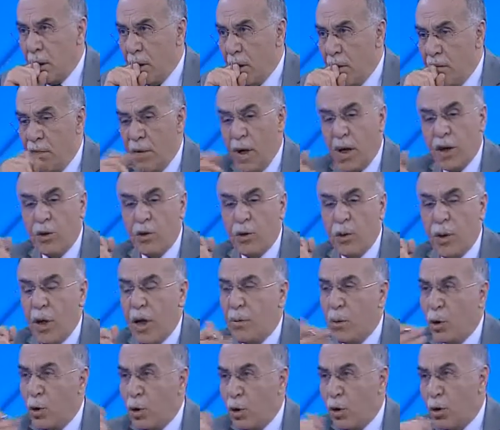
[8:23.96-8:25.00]
Farsça
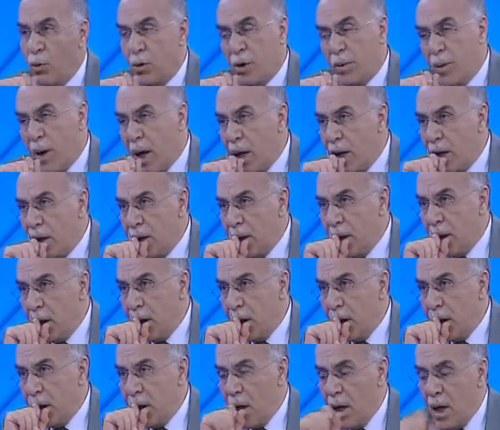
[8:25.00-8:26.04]
öğrenmek kötü bir şey mi? Hayır değil.
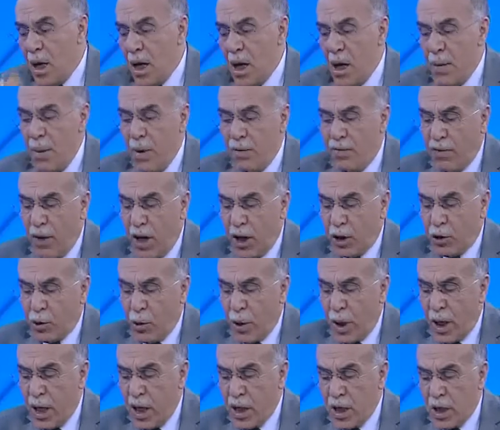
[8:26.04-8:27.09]
E ben Farsça
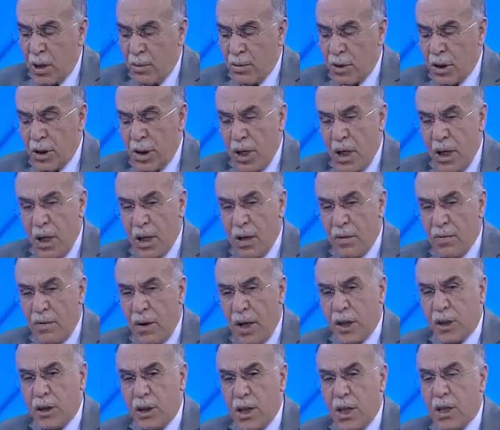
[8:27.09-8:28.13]
öğreneceğim işte
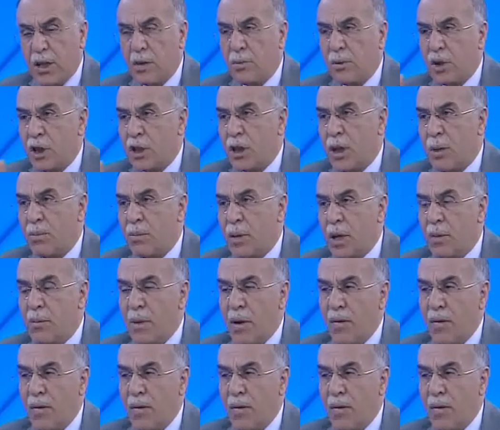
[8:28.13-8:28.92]
Farsça yazılmış kitapları.